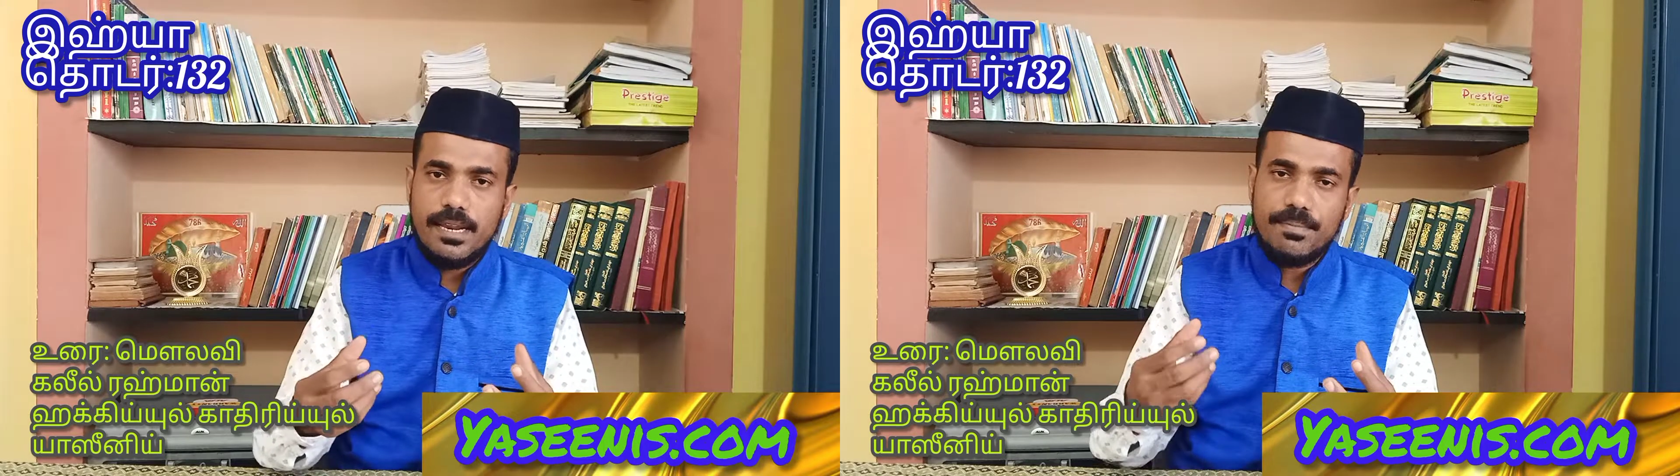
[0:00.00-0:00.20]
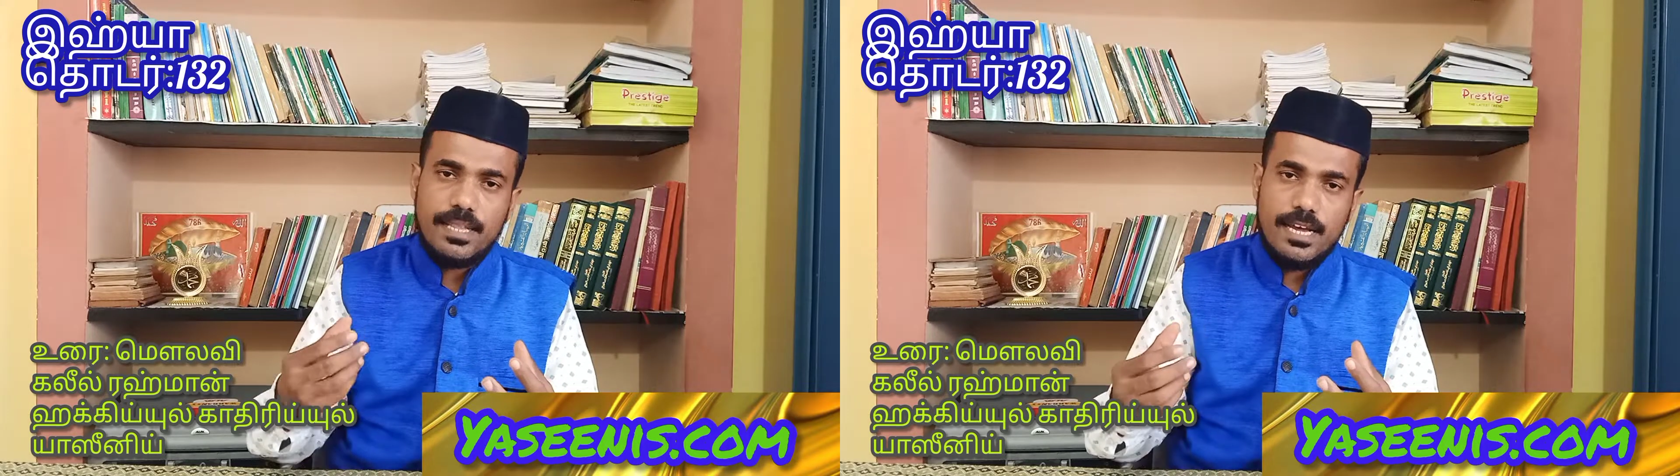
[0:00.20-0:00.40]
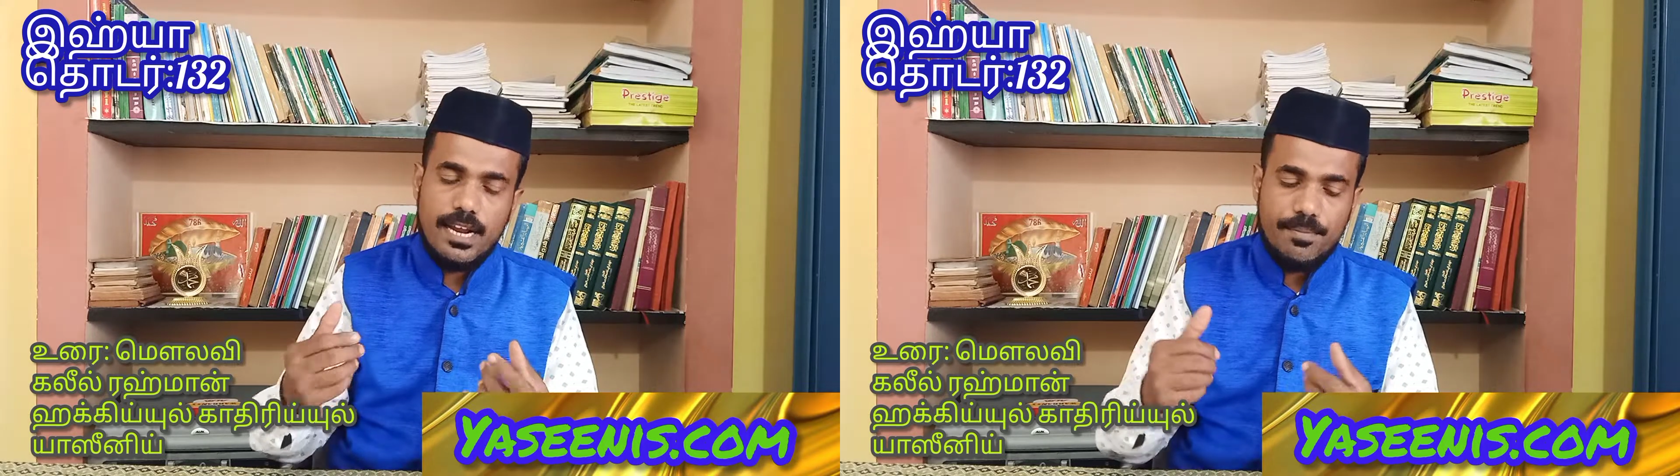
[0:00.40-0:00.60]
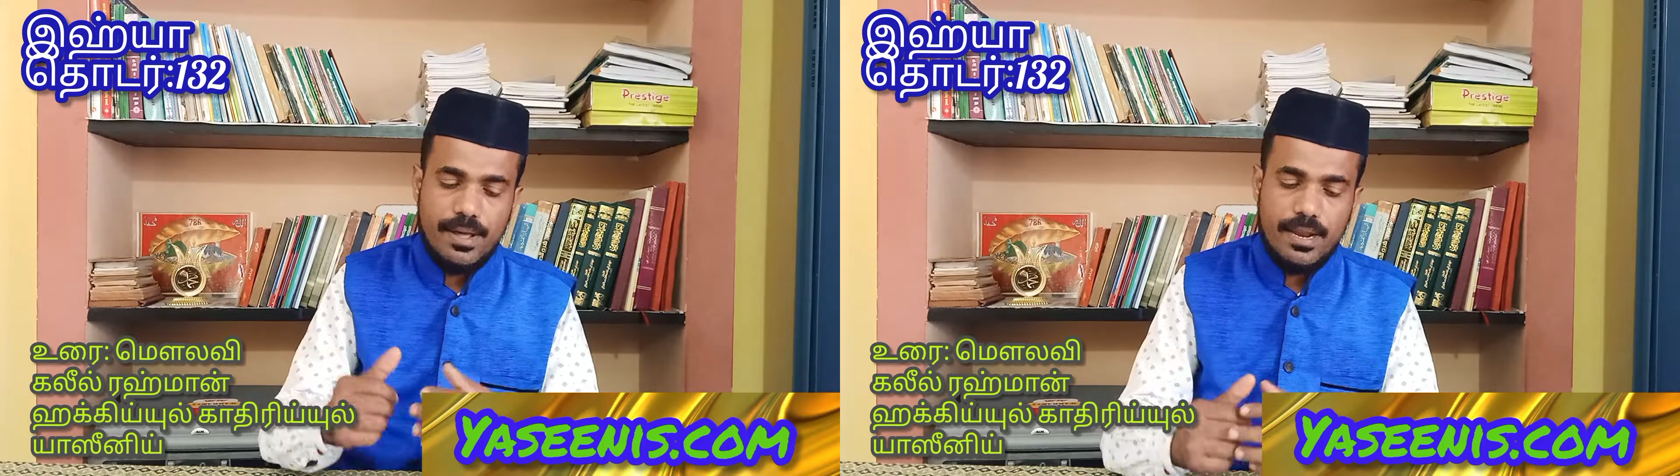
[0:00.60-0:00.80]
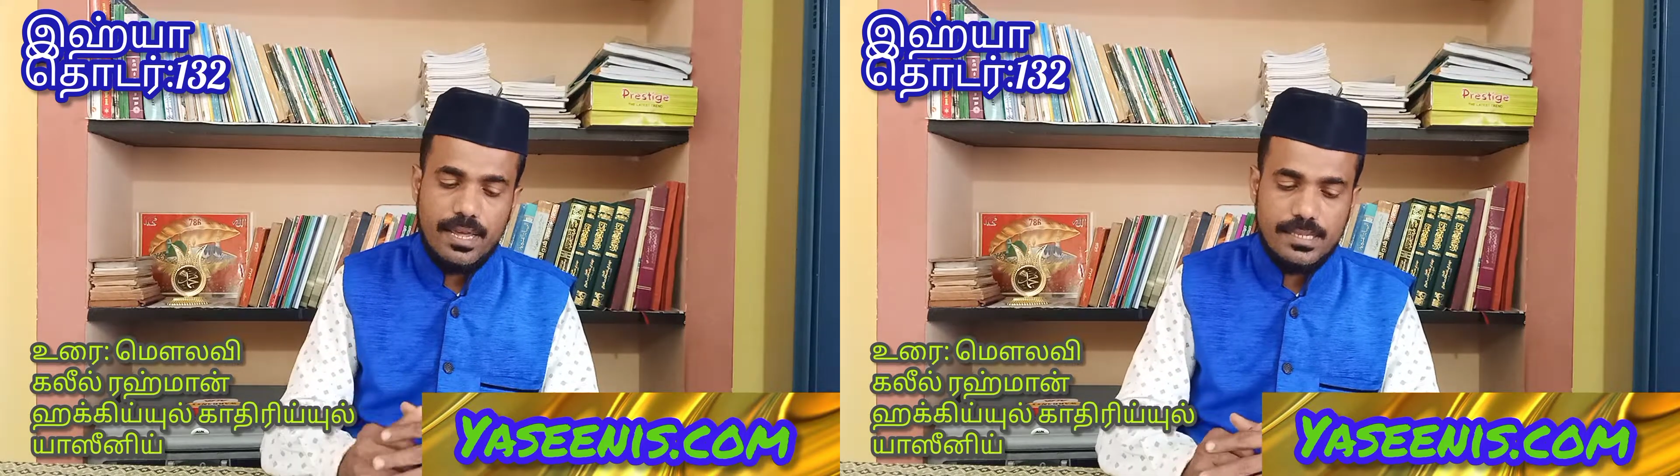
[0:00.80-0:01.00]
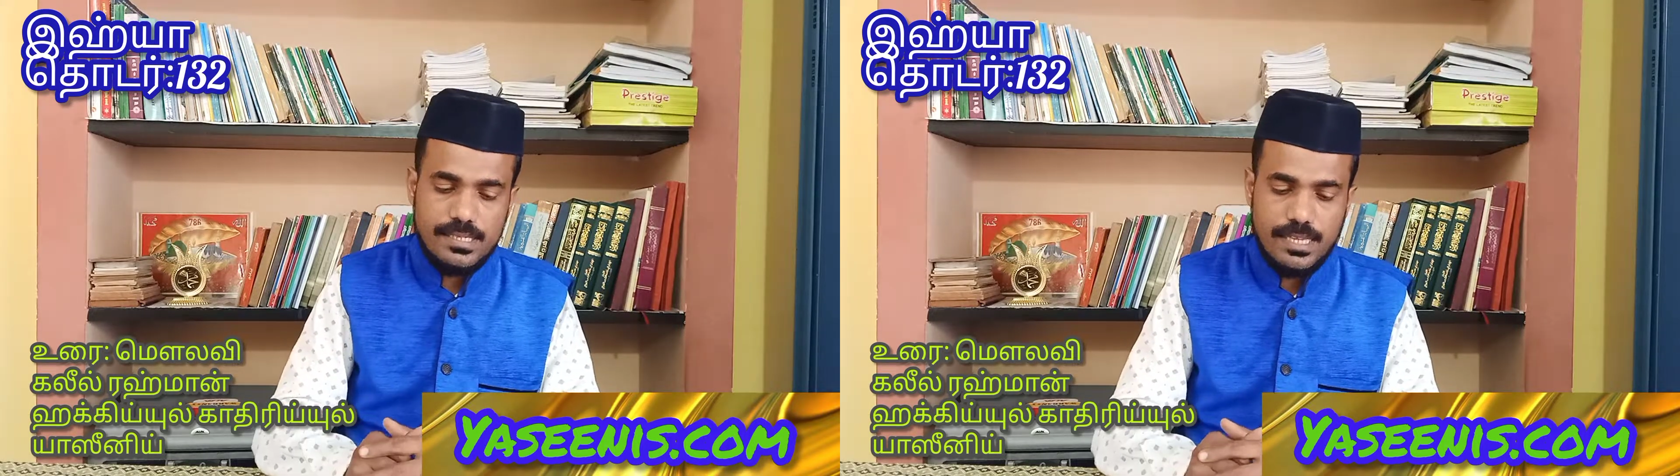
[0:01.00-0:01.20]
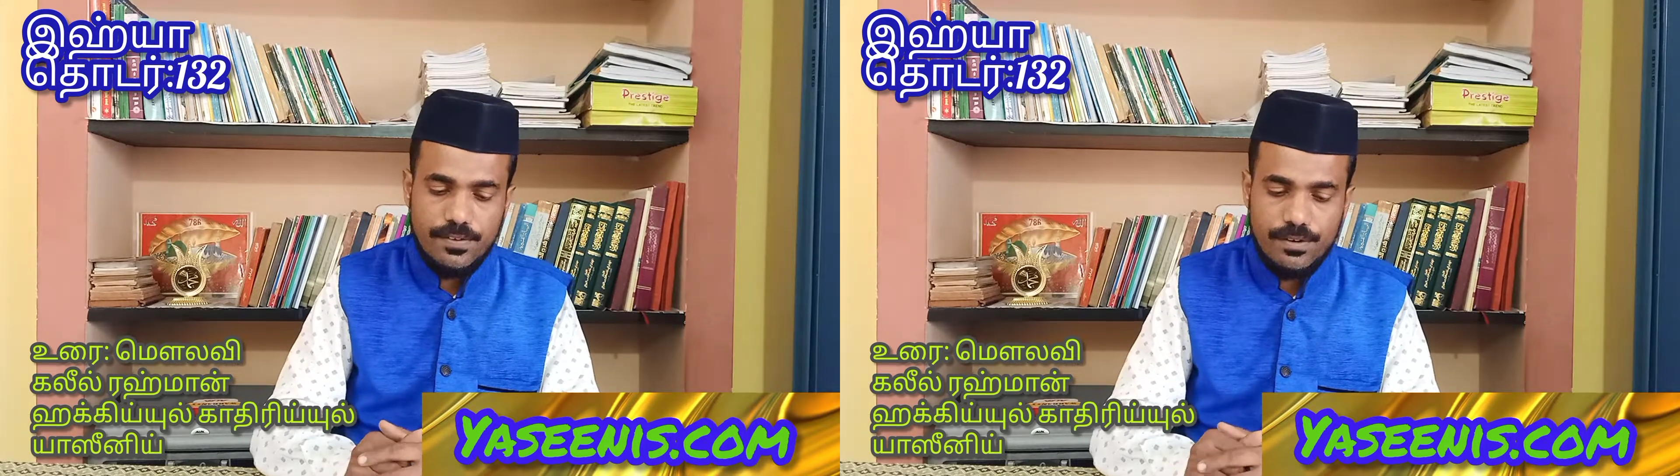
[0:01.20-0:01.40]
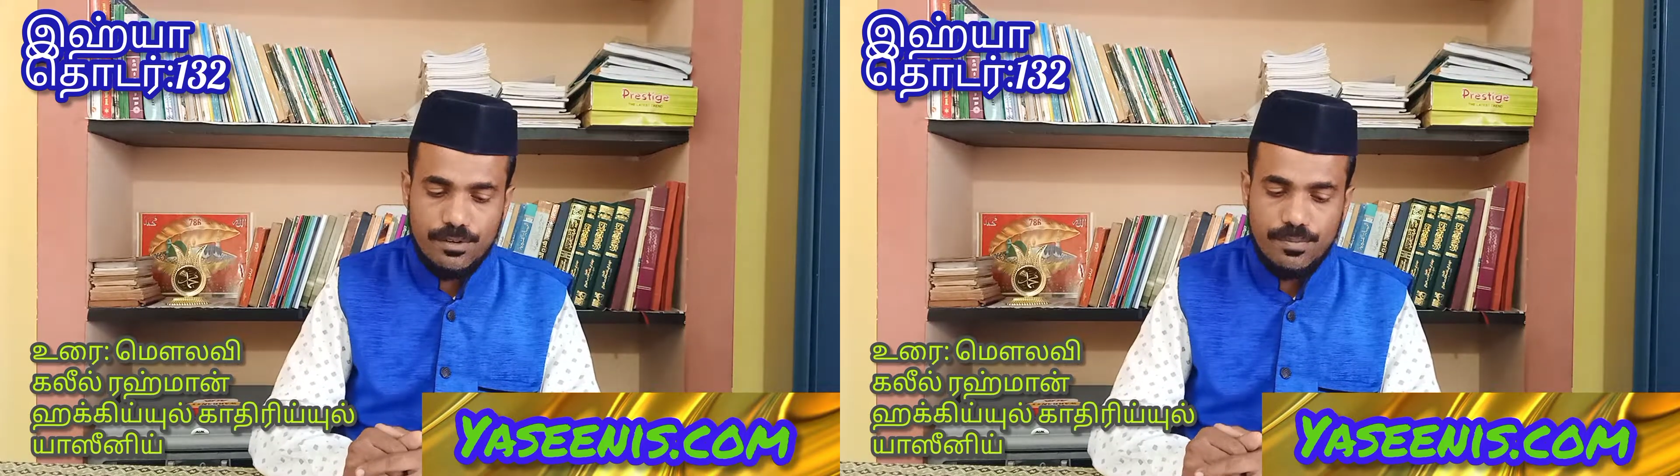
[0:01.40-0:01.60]
என்பதாக நாம் ஆராய்ச்சி செய்ய
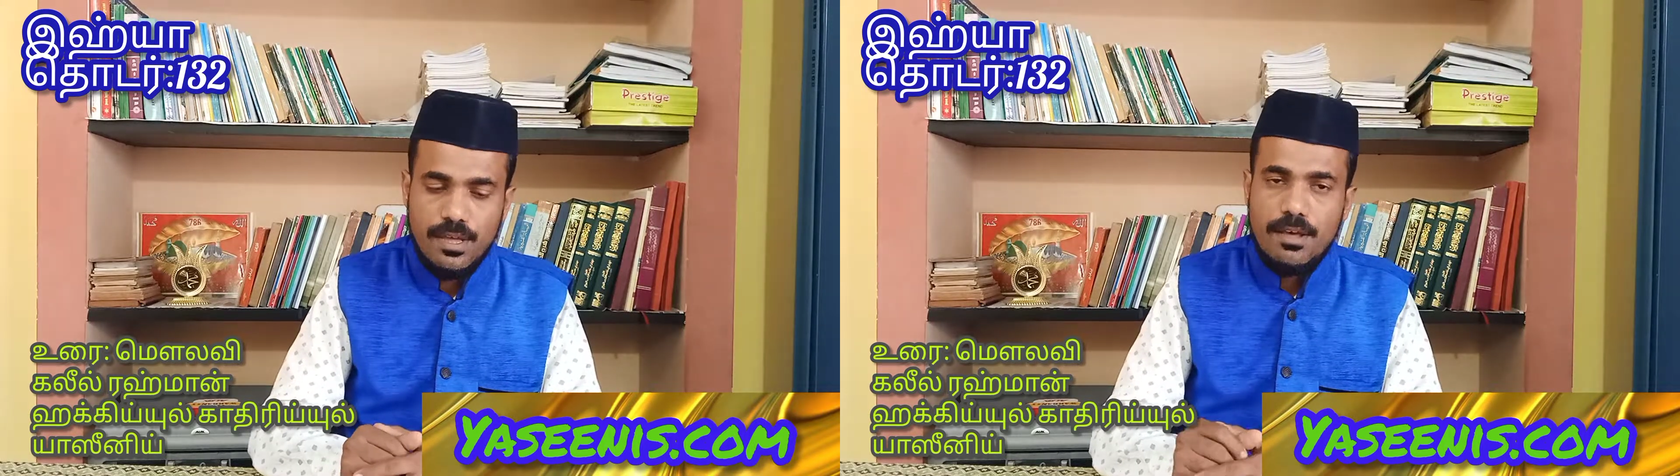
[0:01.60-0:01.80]
வேண்டும்